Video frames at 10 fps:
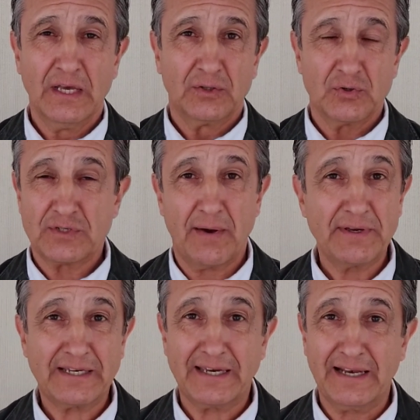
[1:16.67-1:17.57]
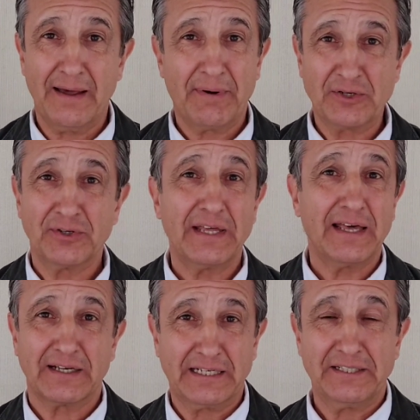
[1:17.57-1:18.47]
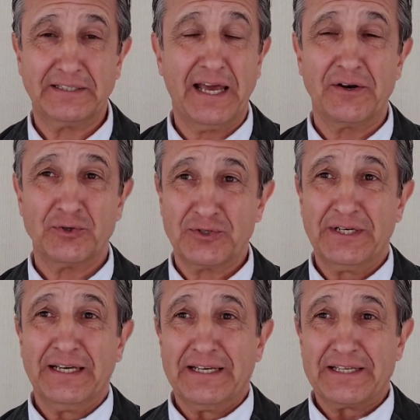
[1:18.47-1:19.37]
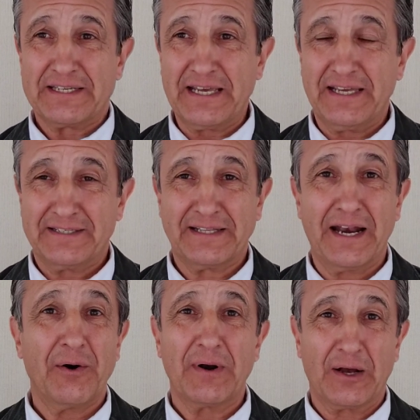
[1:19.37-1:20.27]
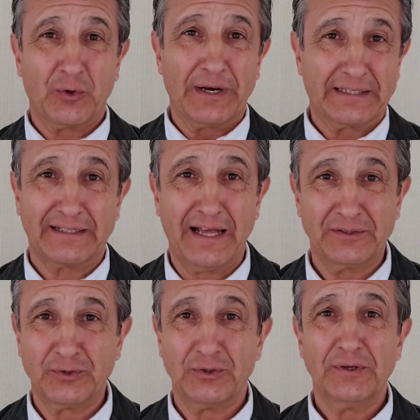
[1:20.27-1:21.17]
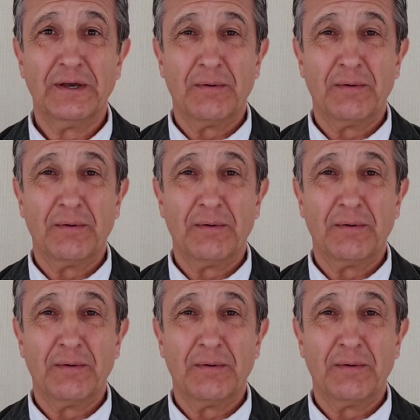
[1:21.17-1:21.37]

Tú sabes que la mayoría de cristianos se están ahora conectando